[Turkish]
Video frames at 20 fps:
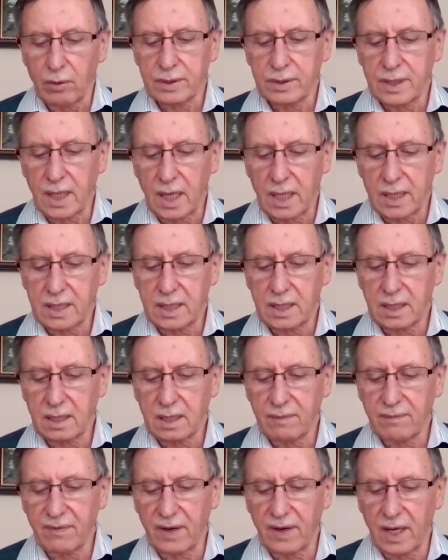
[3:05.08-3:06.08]
Onda
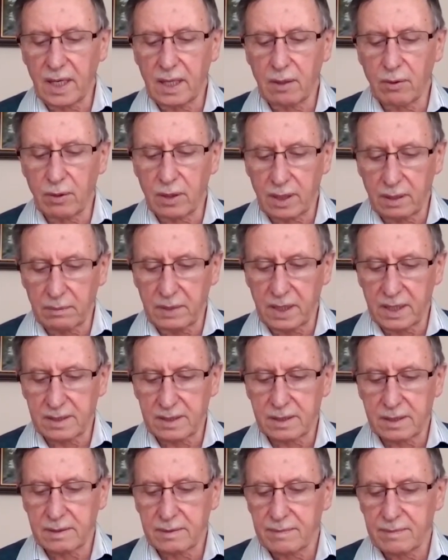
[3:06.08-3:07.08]
hakiki fail olamaz.
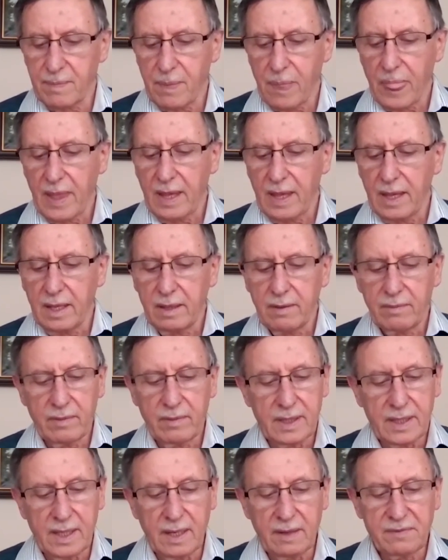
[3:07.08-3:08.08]

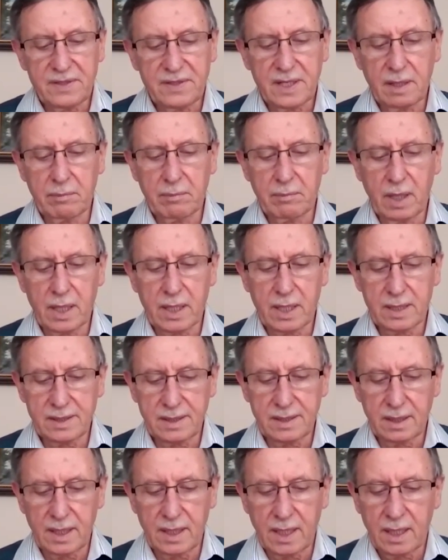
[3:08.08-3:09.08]
Ve nefs
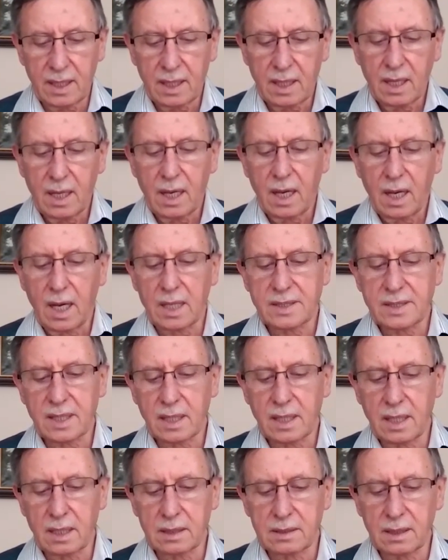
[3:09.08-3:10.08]
emmaresi de
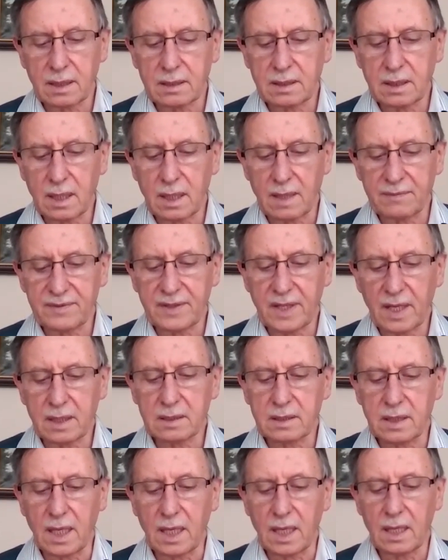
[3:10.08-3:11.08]
hasenata
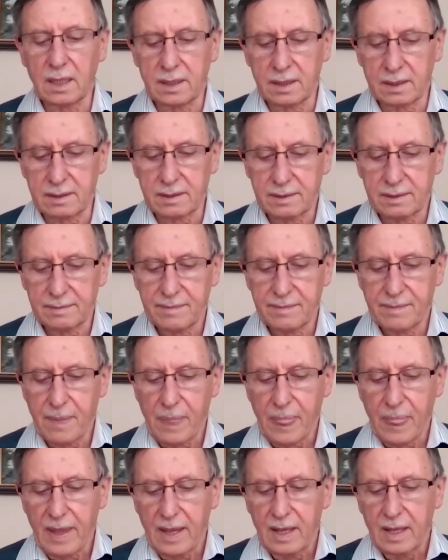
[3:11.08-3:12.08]
taraftar değildir.
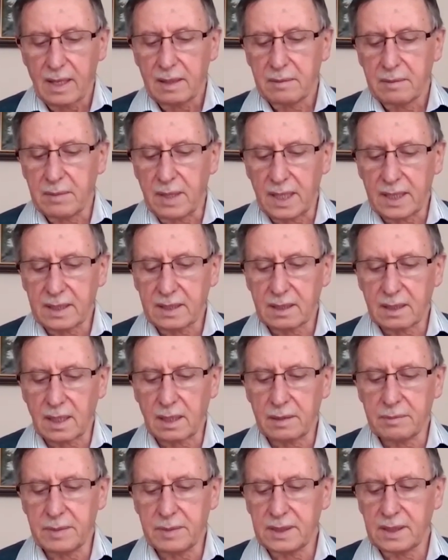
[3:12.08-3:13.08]
Belki
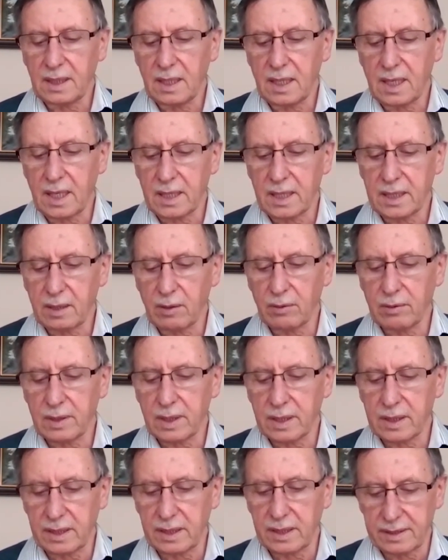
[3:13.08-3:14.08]
rahmet-i ilahiye
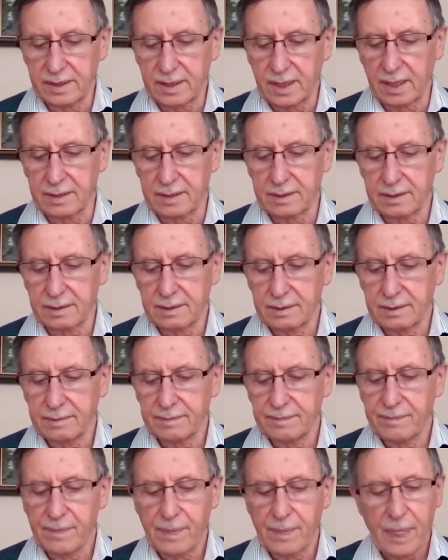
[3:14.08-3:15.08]
onları ister
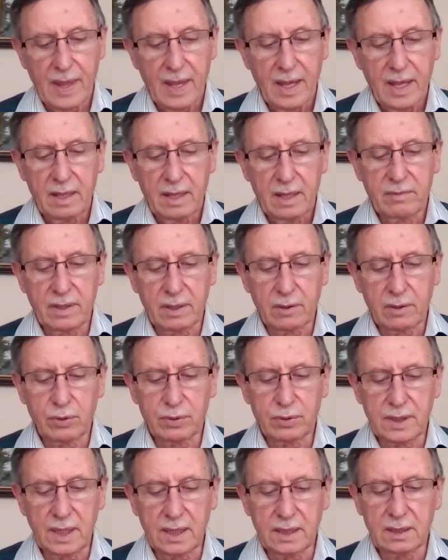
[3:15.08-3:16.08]
ve
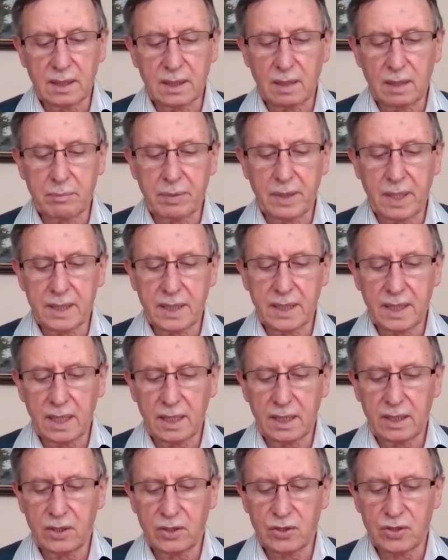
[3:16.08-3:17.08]
kudret-i
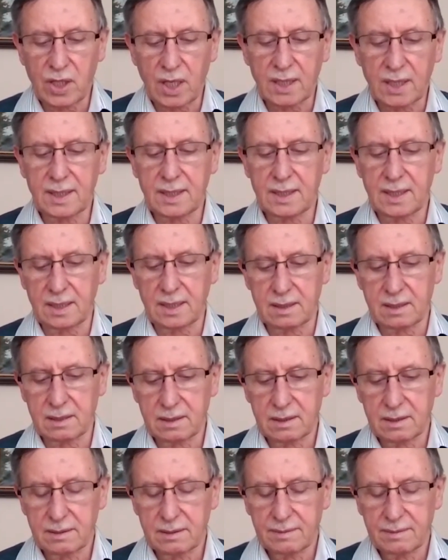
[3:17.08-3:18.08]
Rabbaniye icat
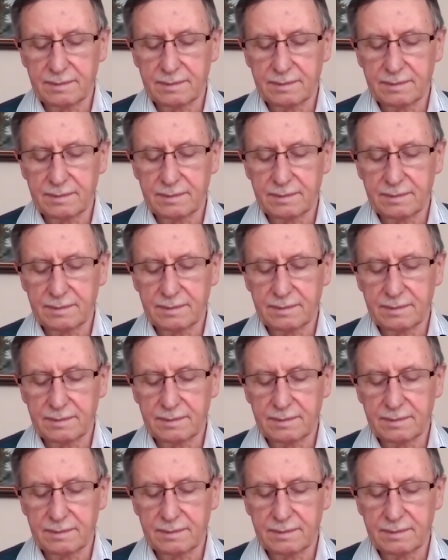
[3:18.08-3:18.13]
eder.